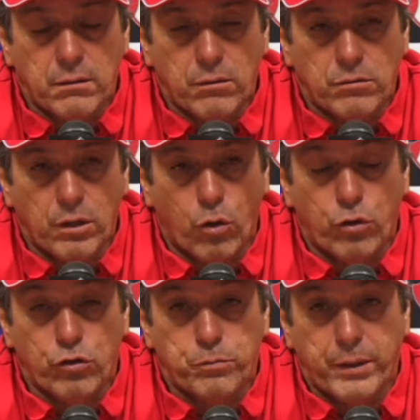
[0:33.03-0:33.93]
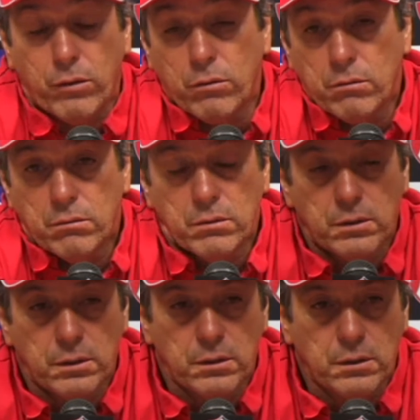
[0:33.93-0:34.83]
los elogios, pero
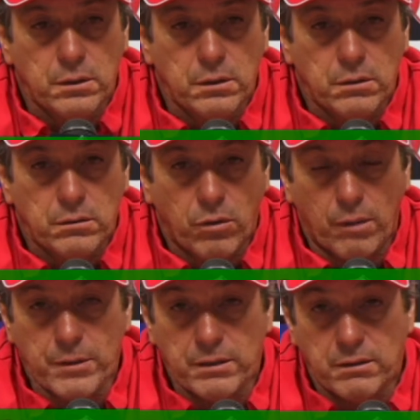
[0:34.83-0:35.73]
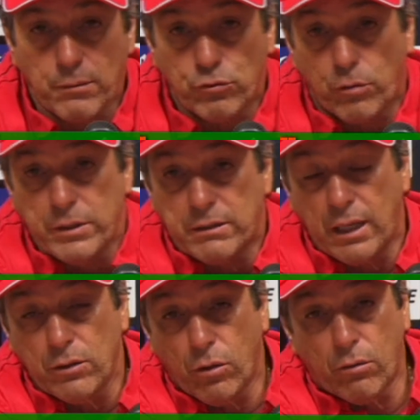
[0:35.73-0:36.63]
solamente estamos
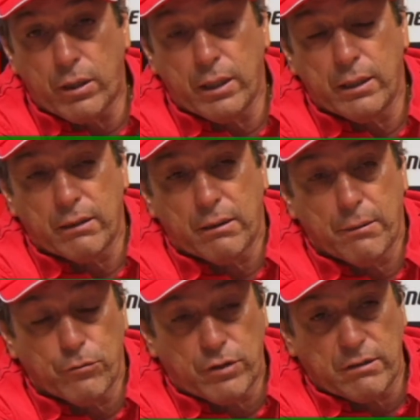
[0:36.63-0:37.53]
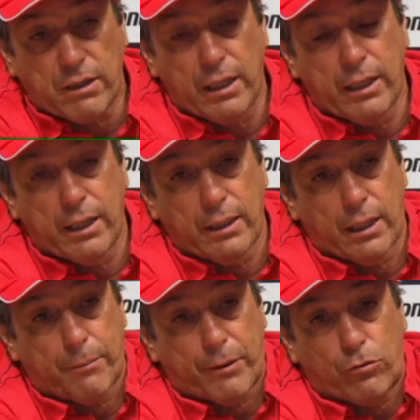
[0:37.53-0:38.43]
comenzando, aunque ya sabemos que esta liga
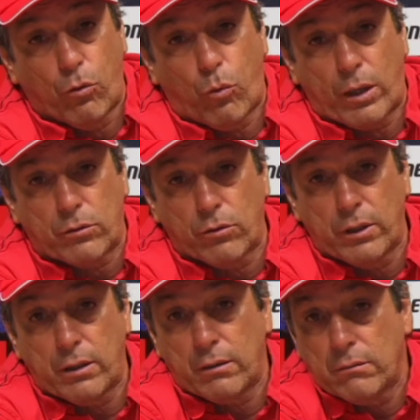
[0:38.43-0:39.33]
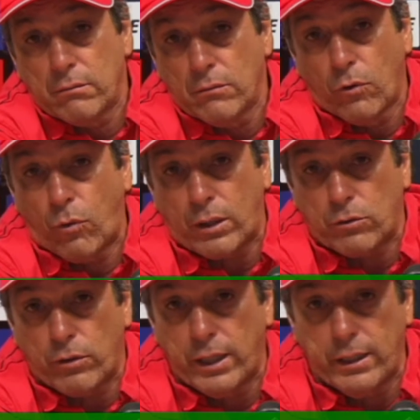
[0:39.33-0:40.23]
ya pasó un cuarto de, un
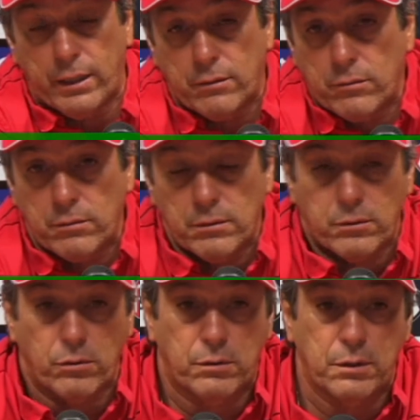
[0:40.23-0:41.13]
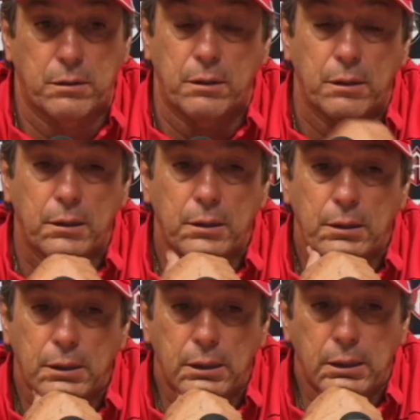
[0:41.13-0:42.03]
cuarto de ella, ¿no? Entonces,
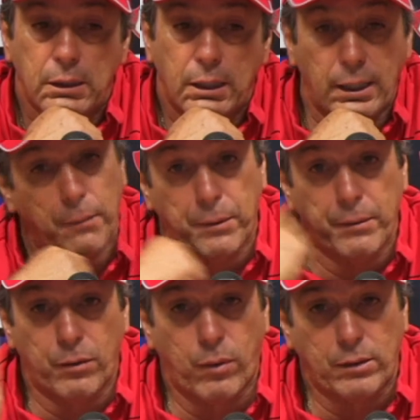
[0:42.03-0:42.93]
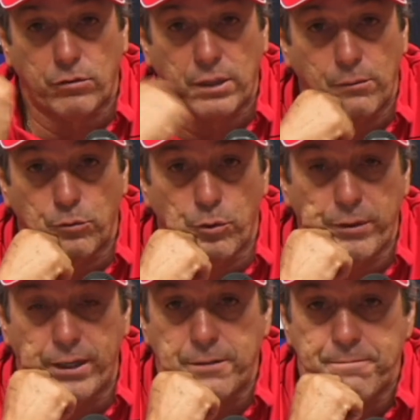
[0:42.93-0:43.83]
en el primer cuarto estamos muy
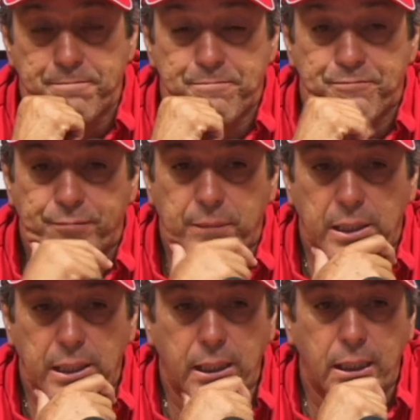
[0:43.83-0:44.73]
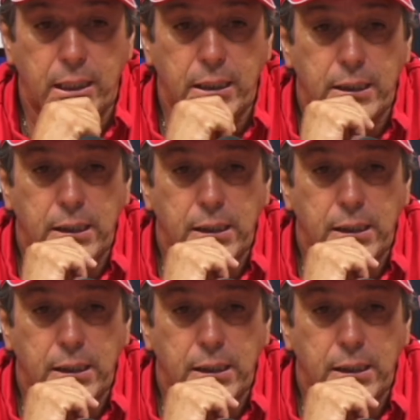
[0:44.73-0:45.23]
bien. Y,